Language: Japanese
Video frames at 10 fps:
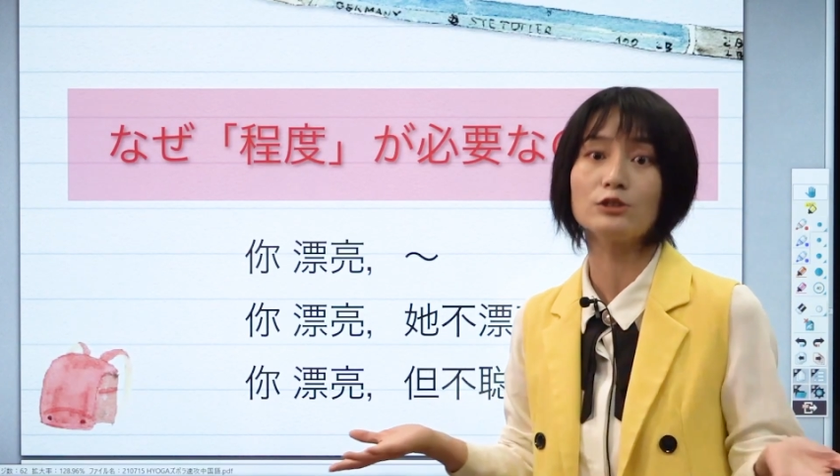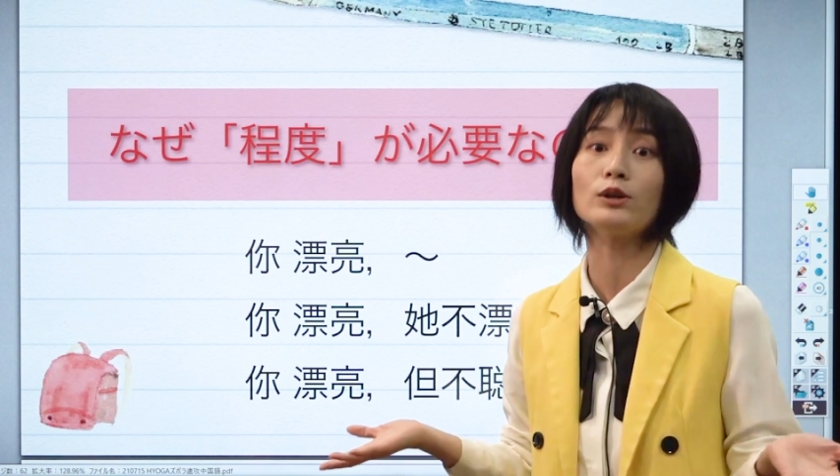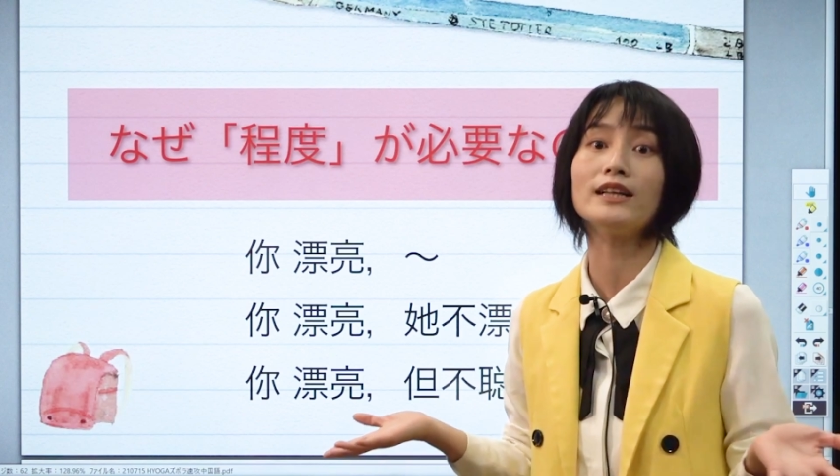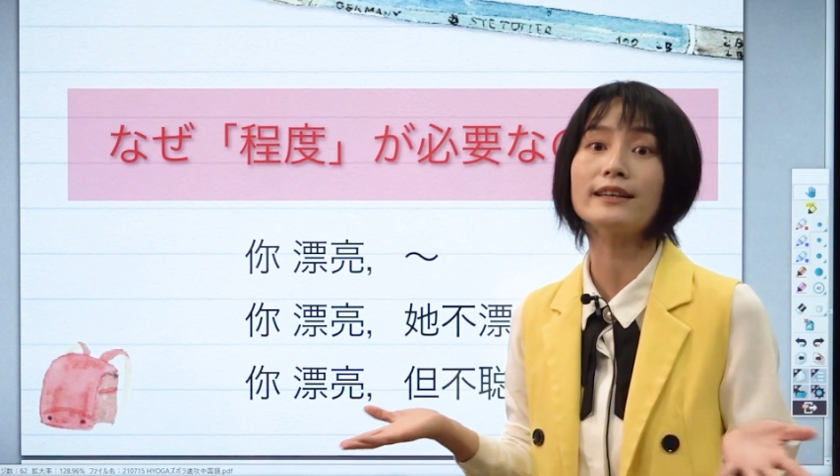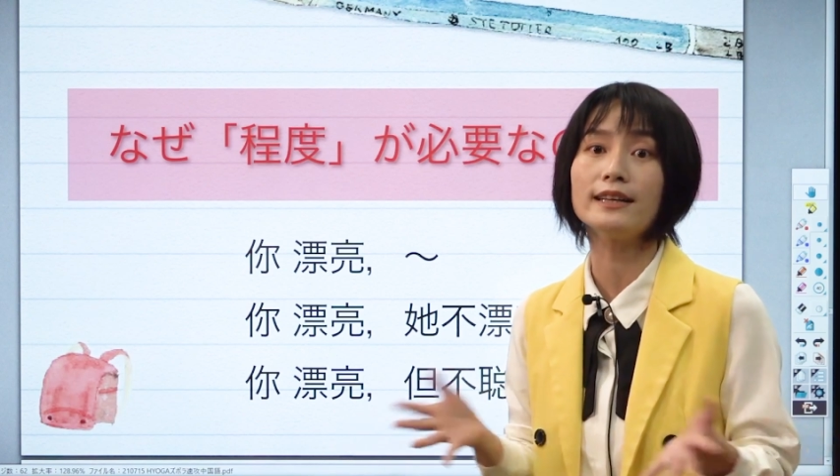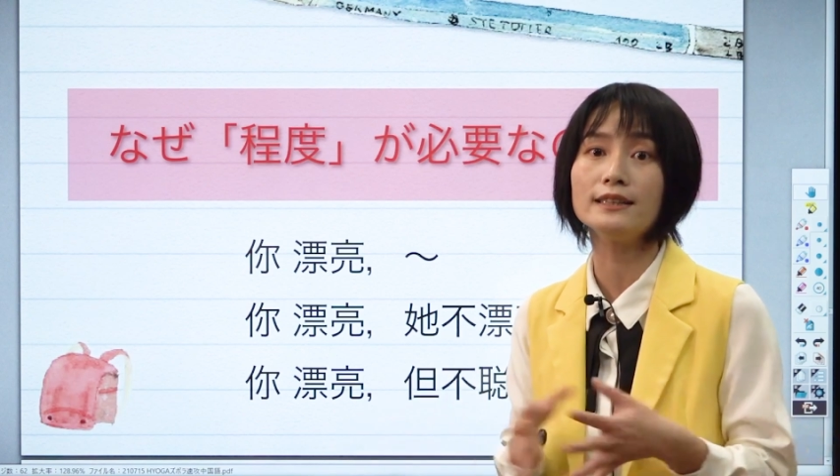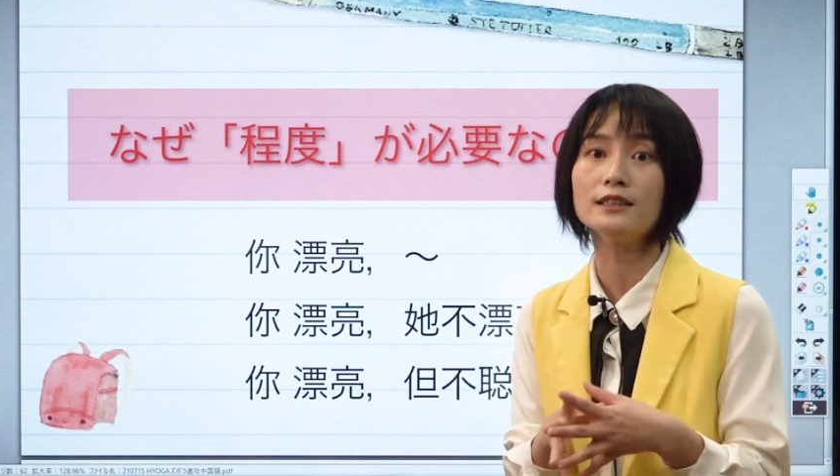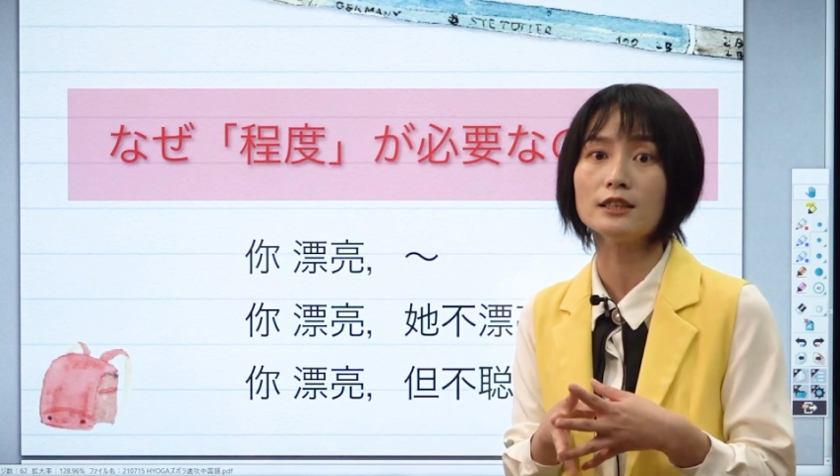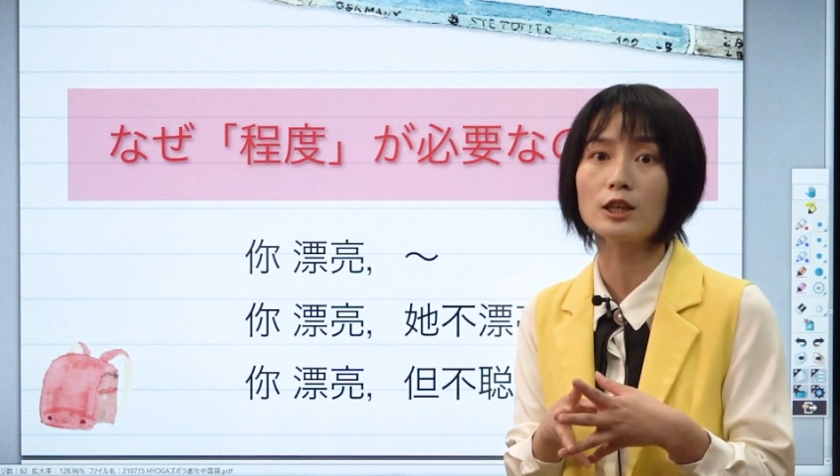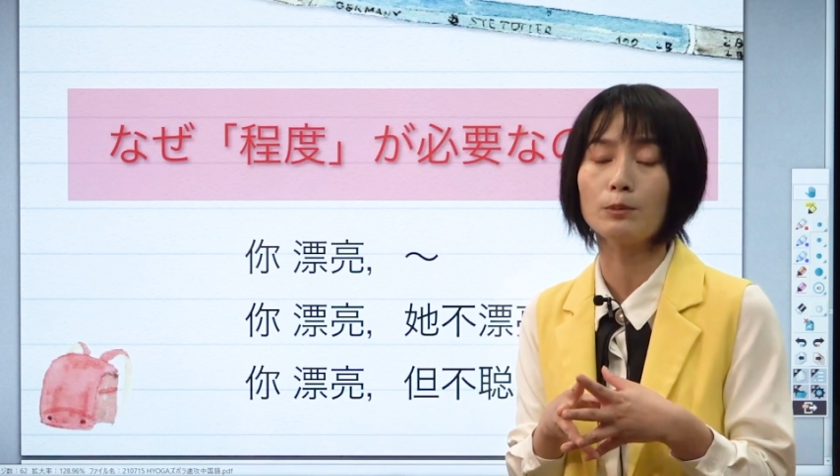それだけでいいん
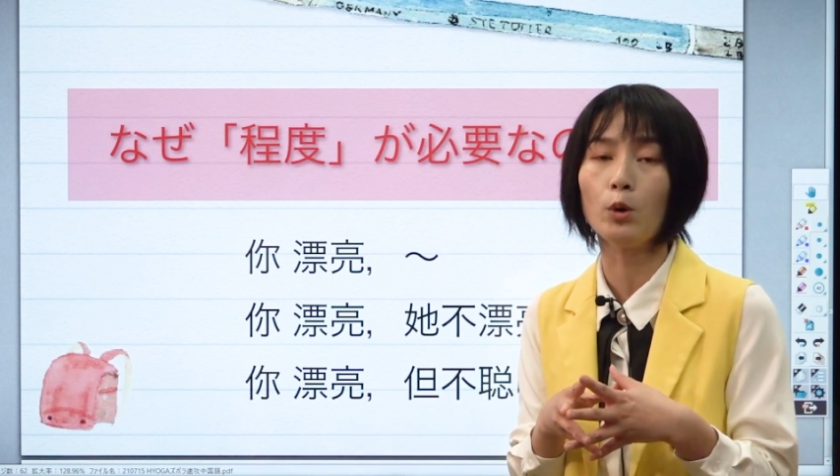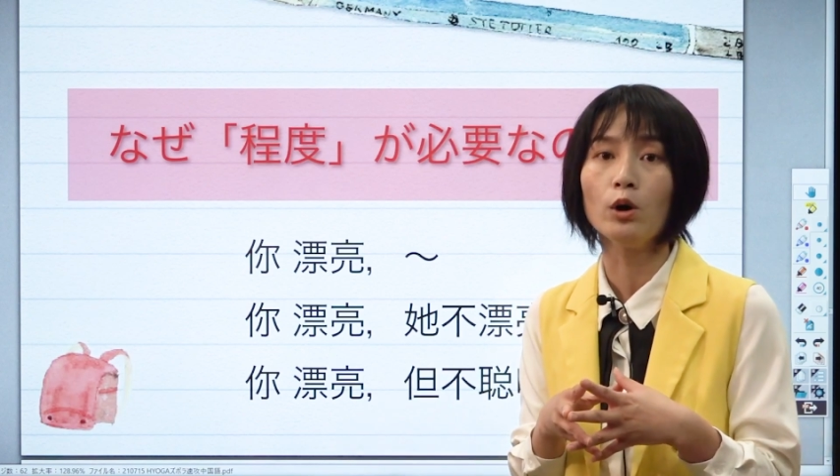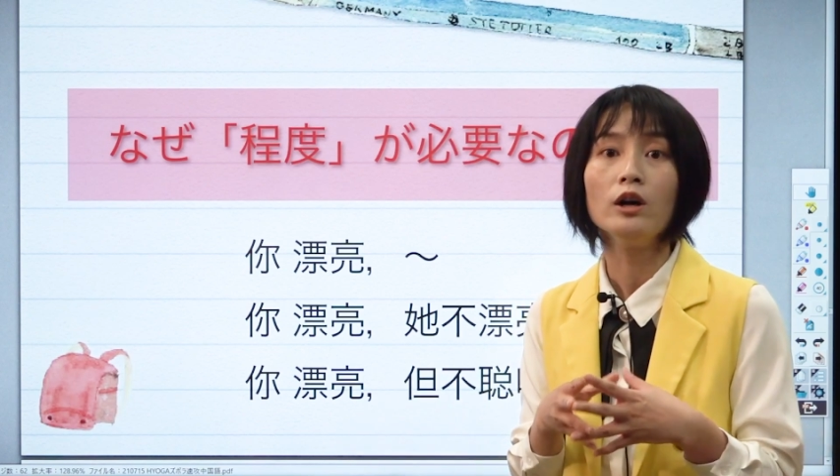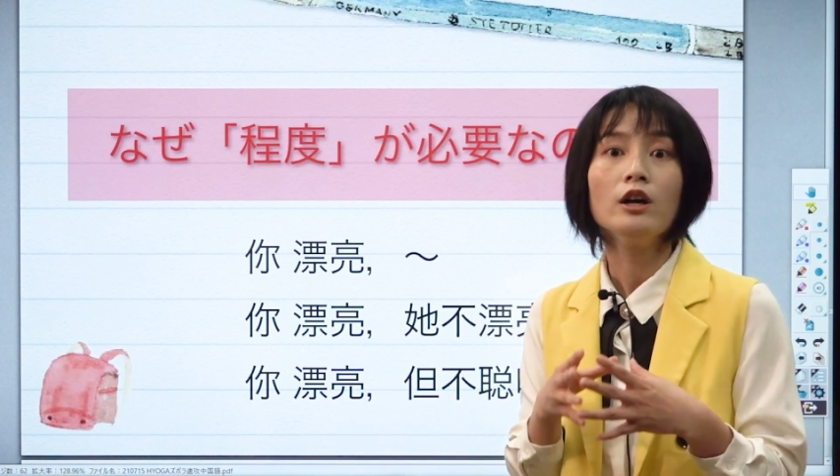ですけども、